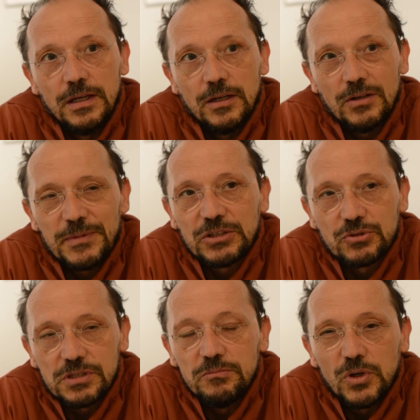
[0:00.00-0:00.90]
un elemento
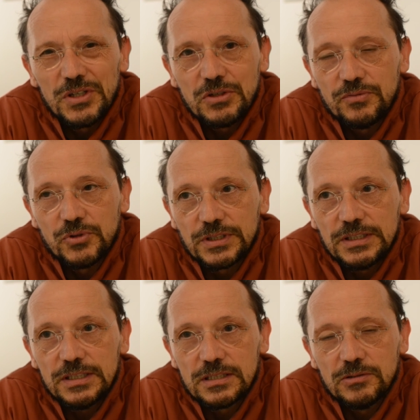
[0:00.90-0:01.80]
simbolico
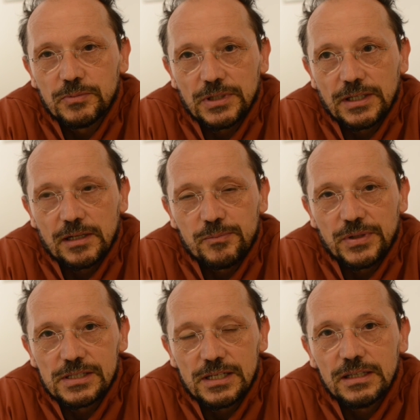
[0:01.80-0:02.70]
fortissimo perché
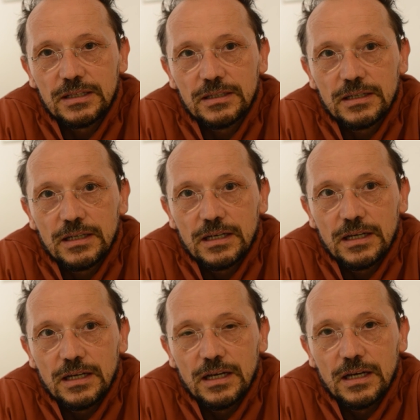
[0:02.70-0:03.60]

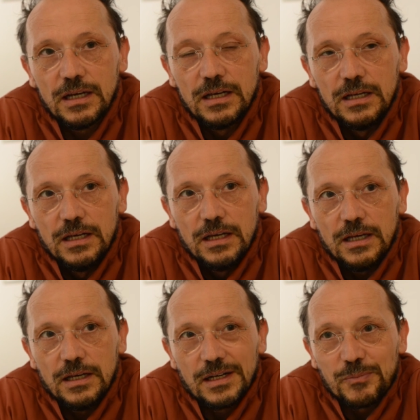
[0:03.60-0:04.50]
rappresenta,
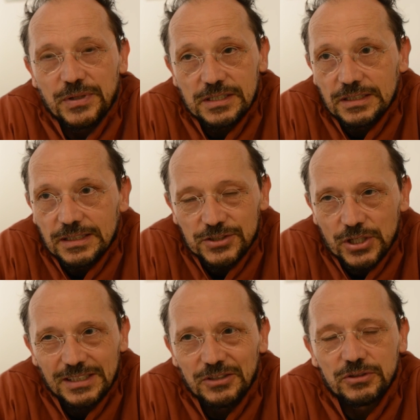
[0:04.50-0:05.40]
eh, rappresenta il
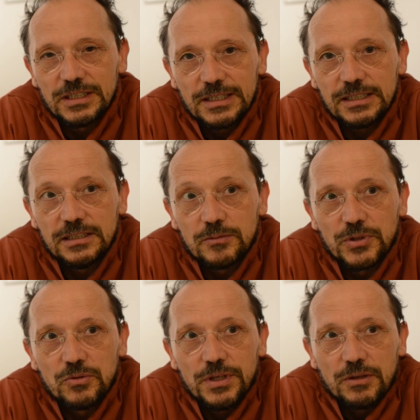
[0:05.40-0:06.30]
giardino dell'Eden, per
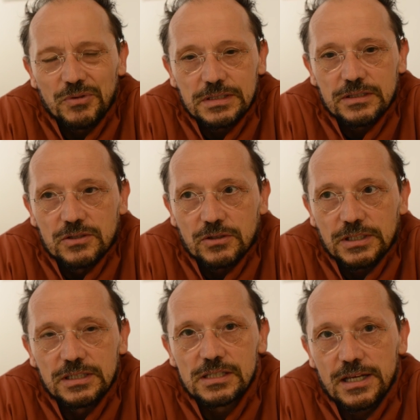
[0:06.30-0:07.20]
cui in queste zone
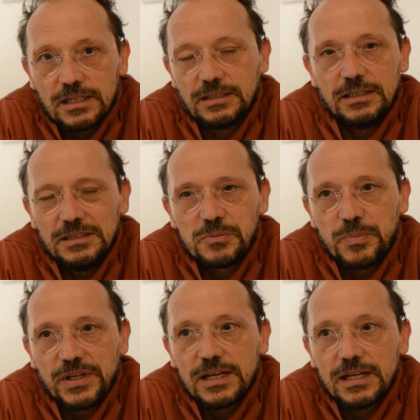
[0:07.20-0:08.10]
desertiche,
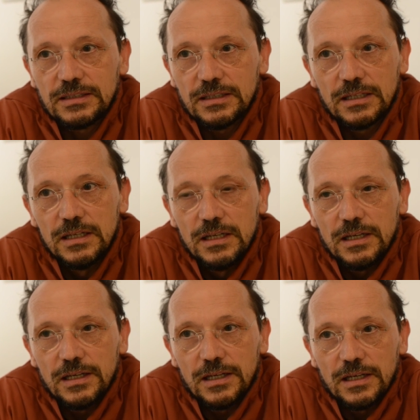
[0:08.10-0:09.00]
disperate,
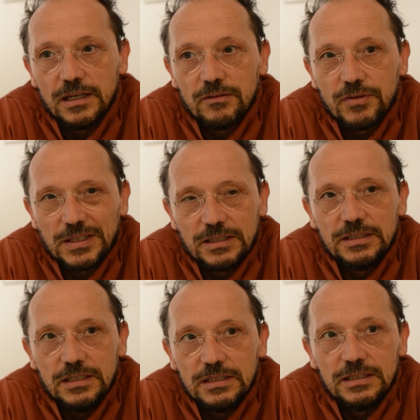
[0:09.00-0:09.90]
eh, fatte
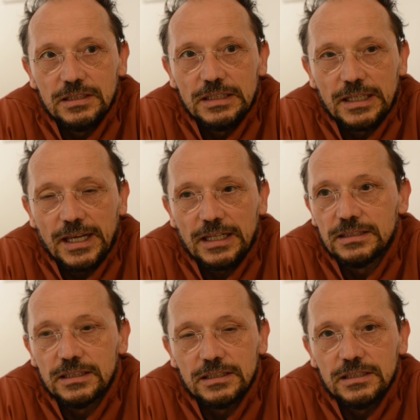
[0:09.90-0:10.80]
di, di, di
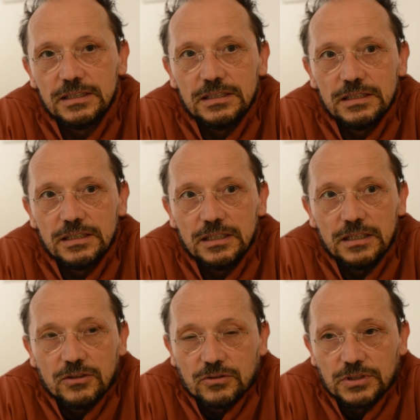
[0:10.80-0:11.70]
tende di,
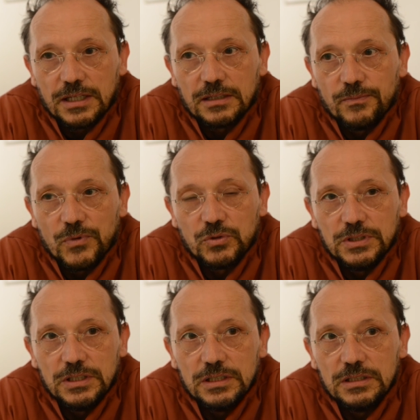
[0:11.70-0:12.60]
o, o
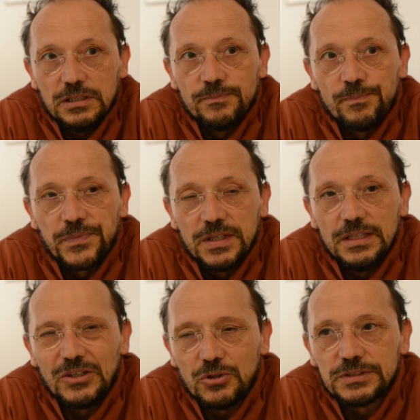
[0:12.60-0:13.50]
di,
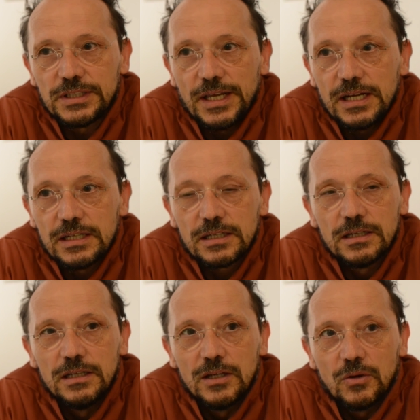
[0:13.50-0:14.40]

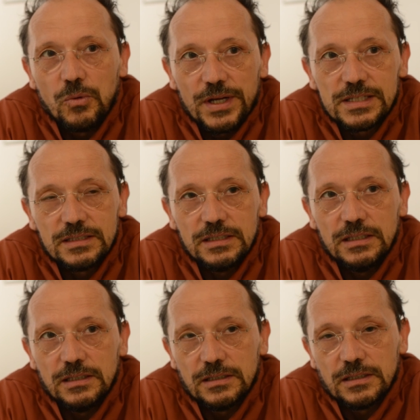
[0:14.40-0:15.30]
container,
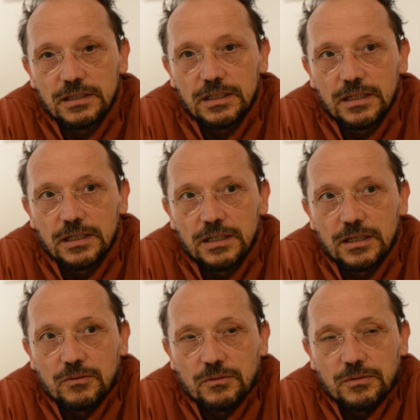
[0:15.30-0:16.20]
questi, eh,
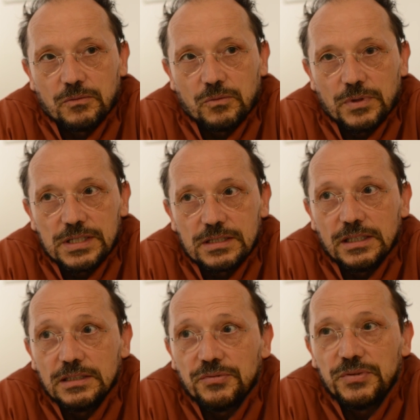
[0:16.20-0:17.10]
questi
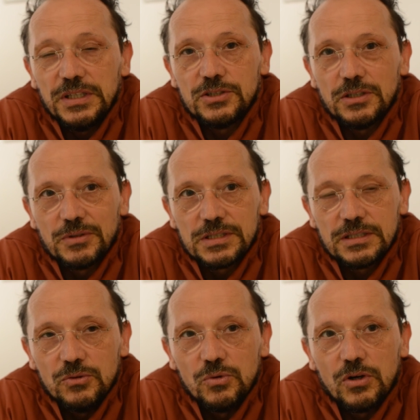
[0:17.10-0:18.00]
edifici, questi
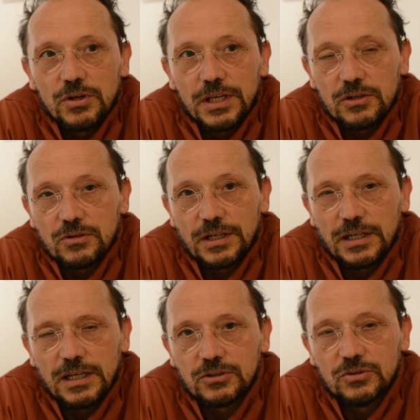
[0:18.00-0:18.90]
luoghi hanno
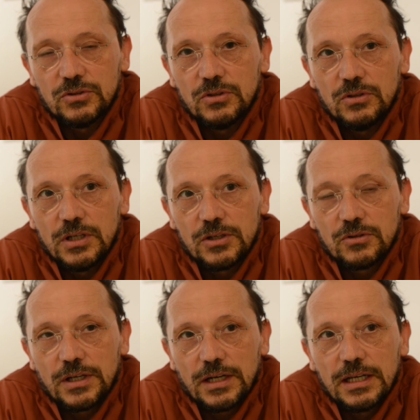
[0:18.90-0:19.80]
creato, hanno
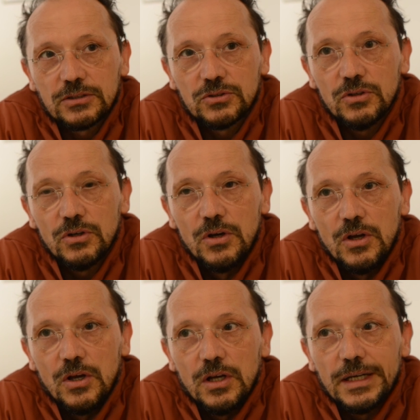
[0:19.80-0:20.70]
creato
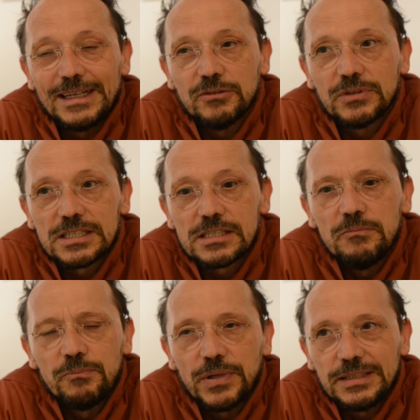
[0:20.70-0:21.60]
eh, una
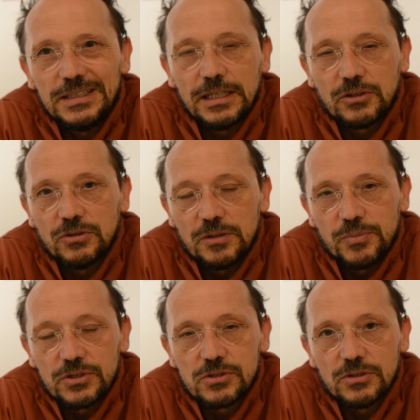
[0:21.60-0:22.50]
simpatia con le
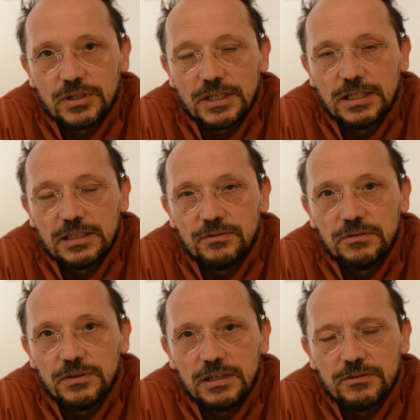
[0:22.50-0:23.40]
persone che li
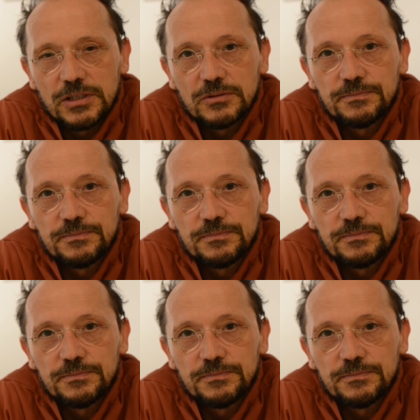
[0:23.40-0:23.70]
vivevano.